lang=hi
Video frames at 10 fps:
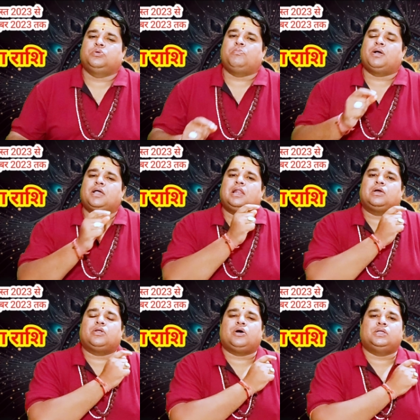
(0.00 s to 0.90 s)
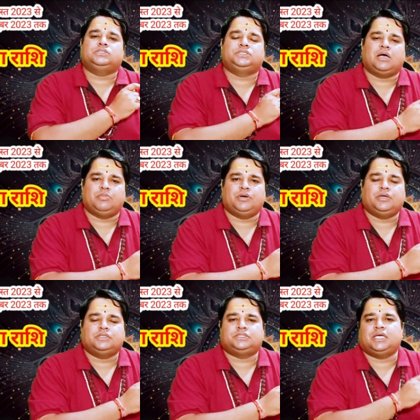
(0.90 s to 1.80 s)
तो मंगल ग्रह जब
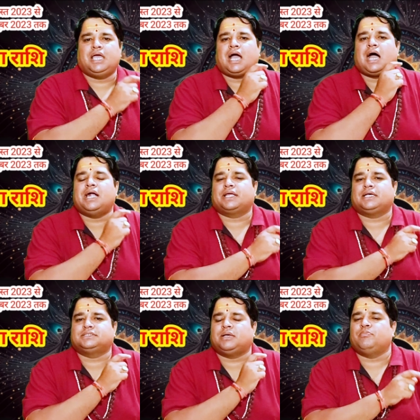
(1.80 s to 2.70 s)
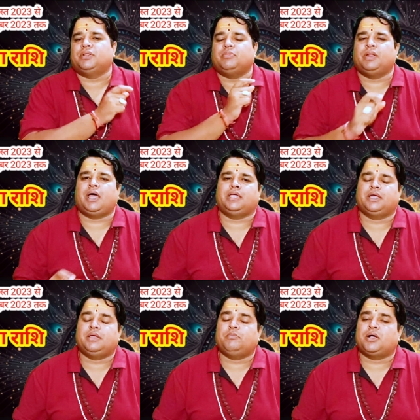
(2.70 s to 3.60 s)
छह आठ का संबंध
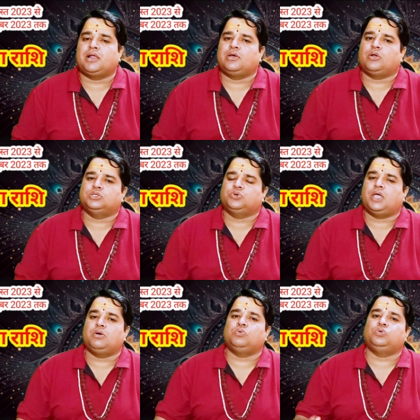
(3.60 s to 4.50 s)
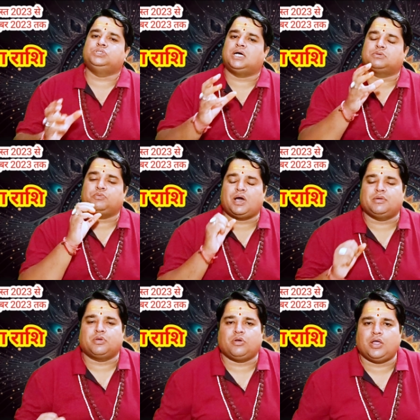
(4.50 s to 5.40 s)
बनाएंगे मंगल ग्रह जो है
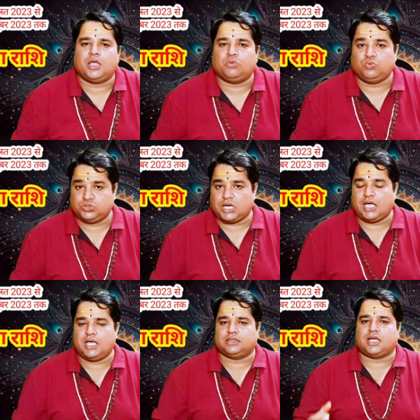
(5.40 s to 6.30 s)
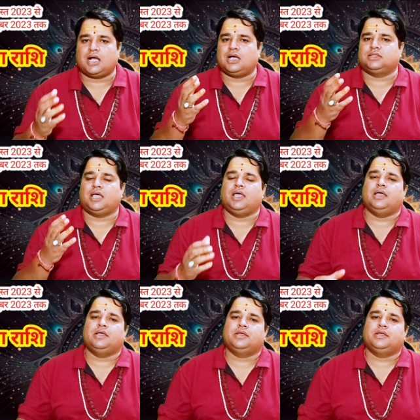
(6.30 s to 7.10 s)
ऊर्जावान ग्रह है ऊर्जा है ताकत है